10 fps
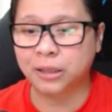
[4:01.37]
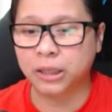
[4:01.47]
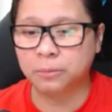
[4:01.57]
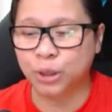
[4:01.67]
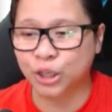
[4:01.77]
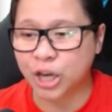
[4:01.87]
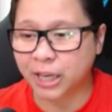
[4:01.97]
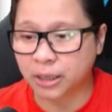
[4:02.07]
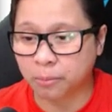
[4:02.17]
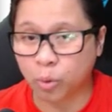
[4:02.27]
natin Teamson,
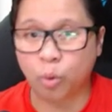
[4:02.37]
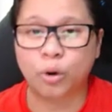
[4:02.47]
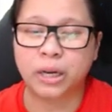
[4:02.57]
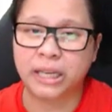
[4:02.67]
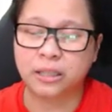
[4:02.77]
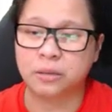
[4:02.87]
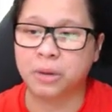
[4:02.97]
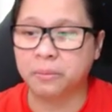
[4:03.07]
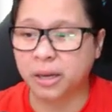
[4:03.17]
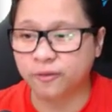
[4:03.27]
siya isang broker na isa sa
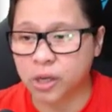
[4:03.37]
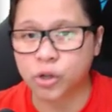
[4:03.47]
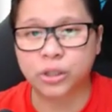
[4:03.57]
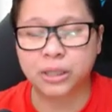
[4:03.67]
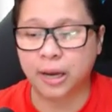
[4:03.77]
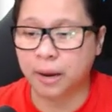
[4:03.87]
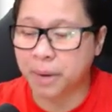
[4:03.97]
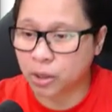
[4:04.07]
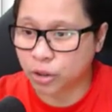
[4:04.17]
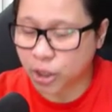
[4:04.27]
mga main features niya ay eh,
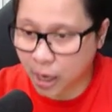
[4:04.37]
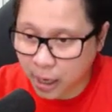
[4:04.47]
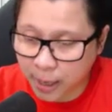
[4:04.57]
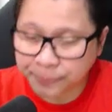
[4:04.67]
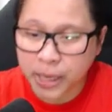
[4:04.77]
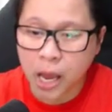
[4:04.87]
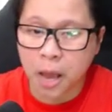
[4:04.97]
meron siyang